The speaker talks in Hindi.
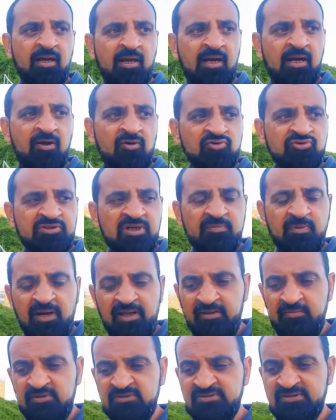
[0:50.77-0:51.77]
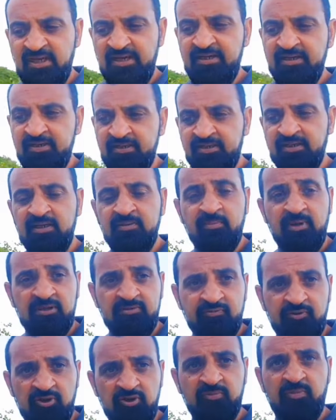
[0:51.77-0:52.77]
आ, उसके बारे में सारी डिटेल में
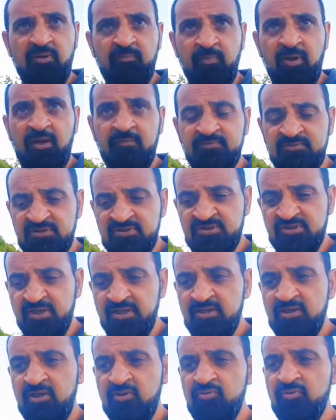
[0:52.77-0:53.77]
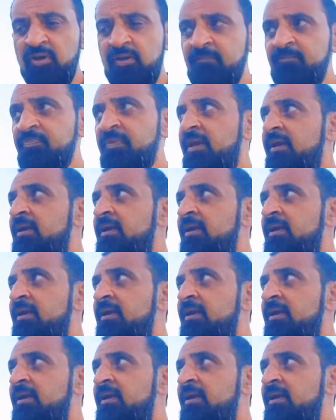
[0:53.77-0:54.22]
इस वीडियो में मैं आपसे शेयर करूँगा